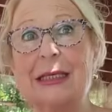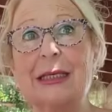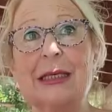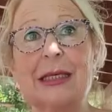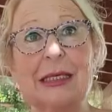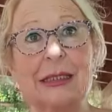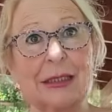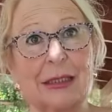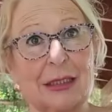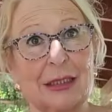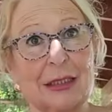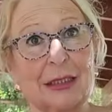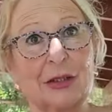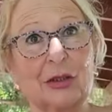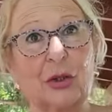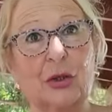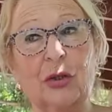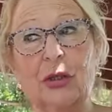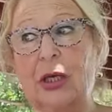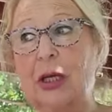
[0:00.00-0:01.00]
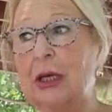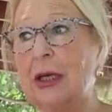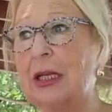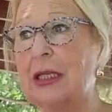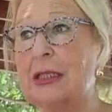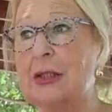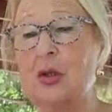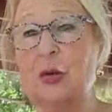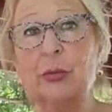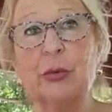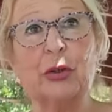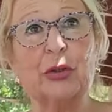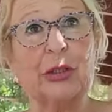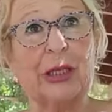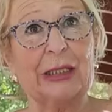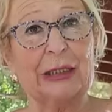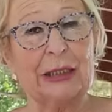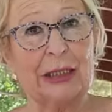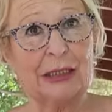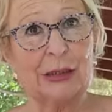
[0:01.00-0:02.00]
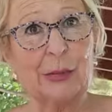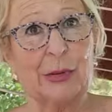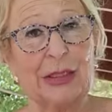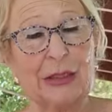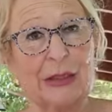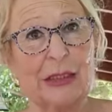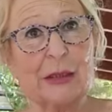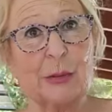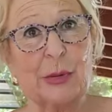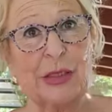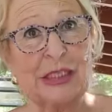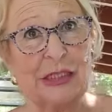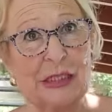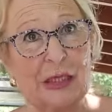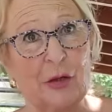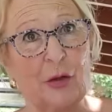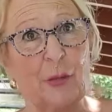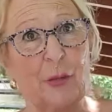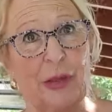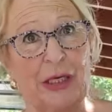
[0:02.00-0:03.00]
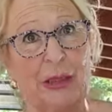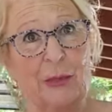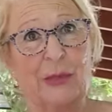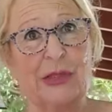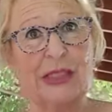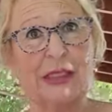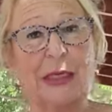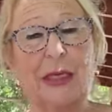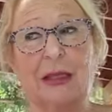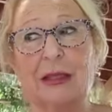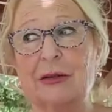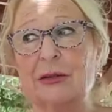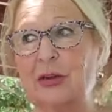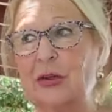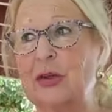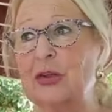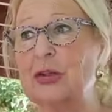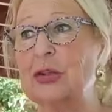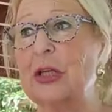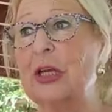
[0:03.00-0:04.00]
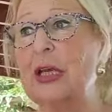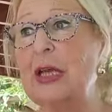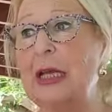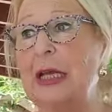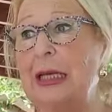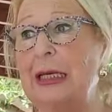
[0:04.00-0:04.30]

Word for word: Y dije, es cierto, las nombro tantas veces, pensé yo para mis adentros.